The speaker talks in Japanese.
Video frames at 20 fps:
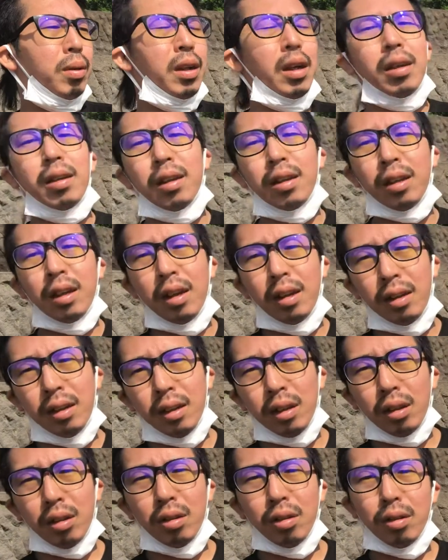であんなに元気だっ
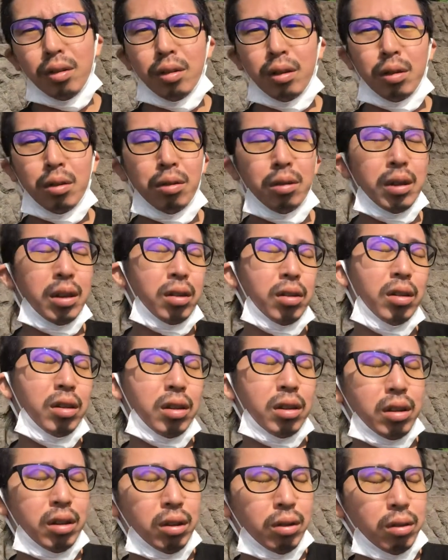たのに今月になっ
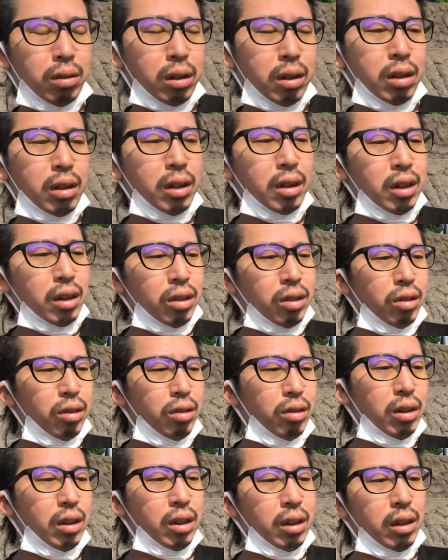てとか急
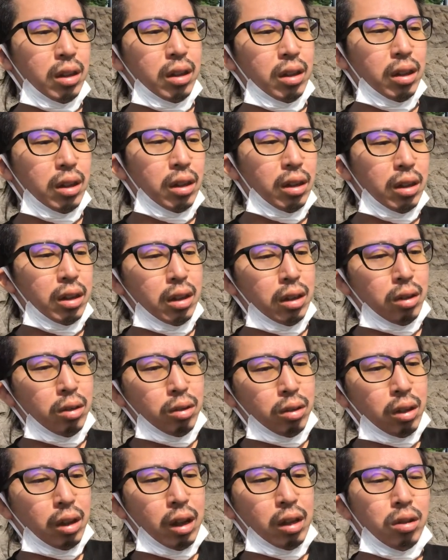に、えっと、
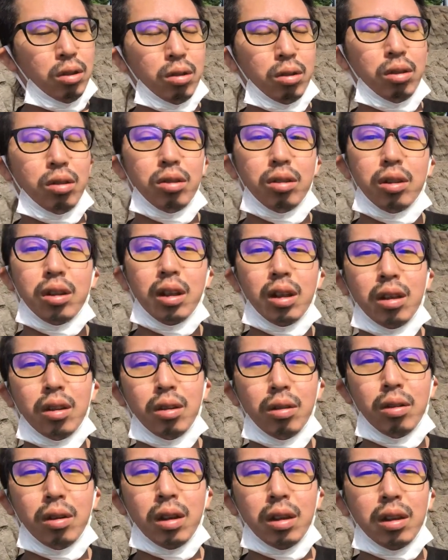体調崩してっていう
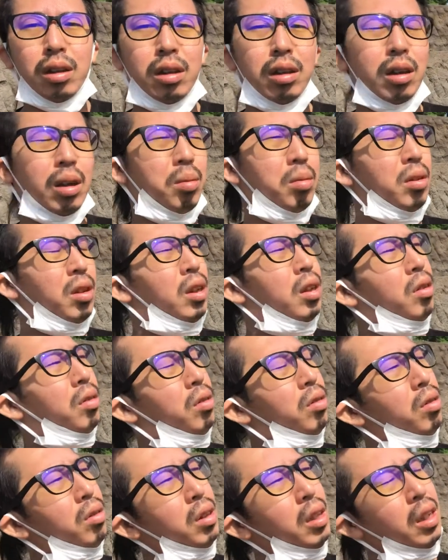のがあって多分気
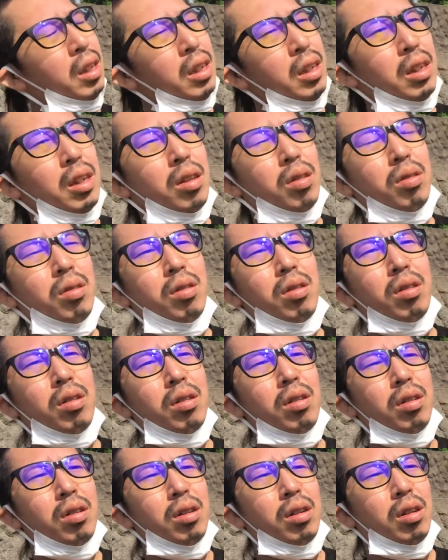候的なと
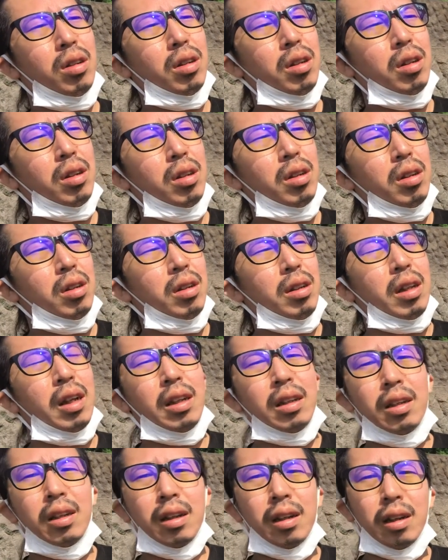ころな
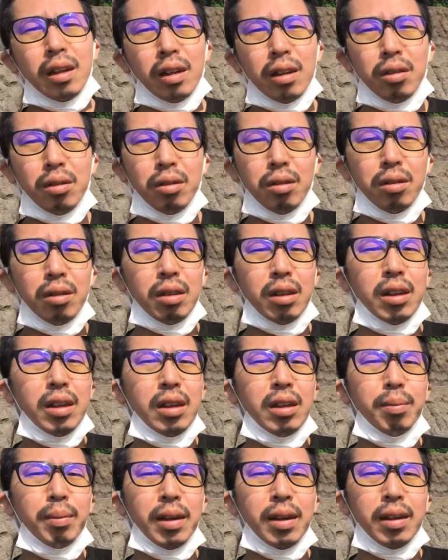んじゃないかなこの
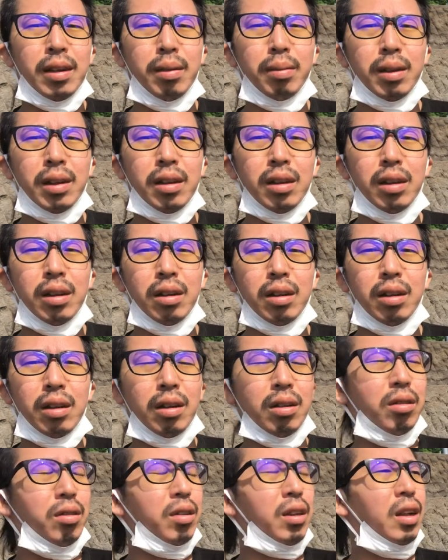今今にあ
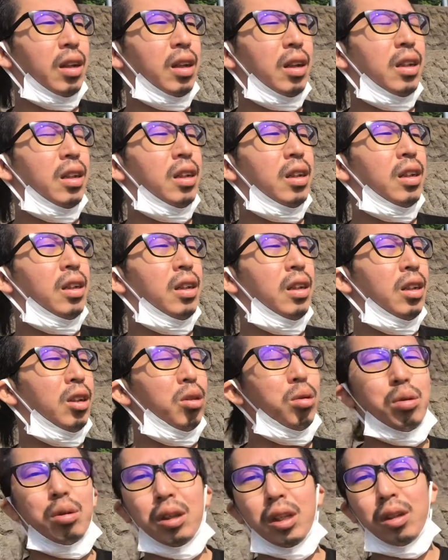の世界的に異
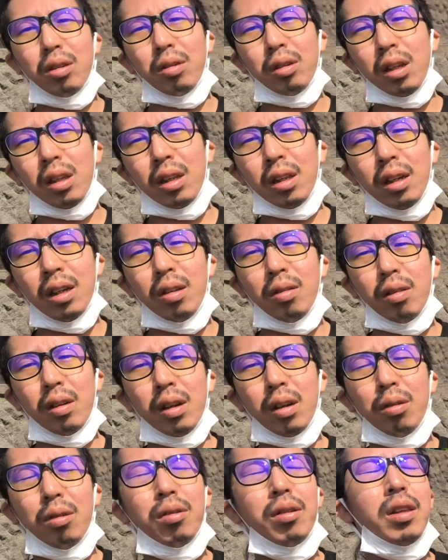常気象だったりと
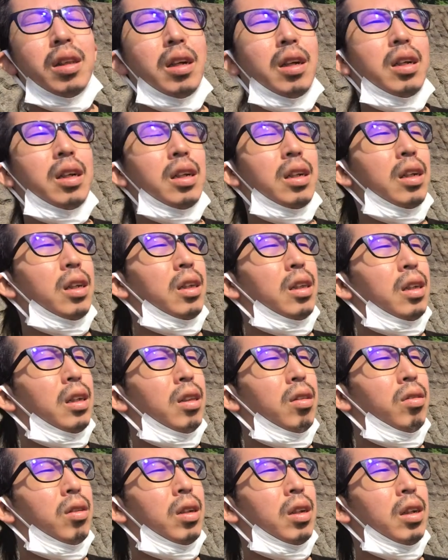か温暖化だったり
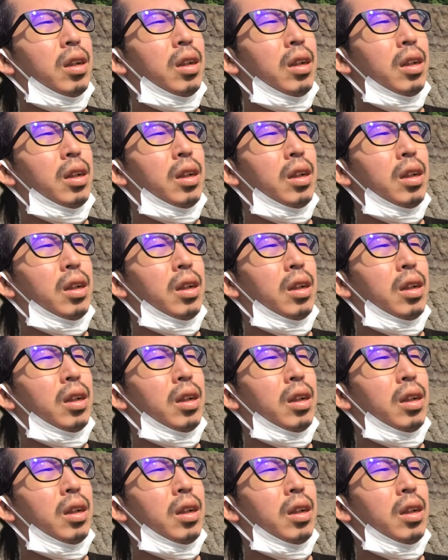とか、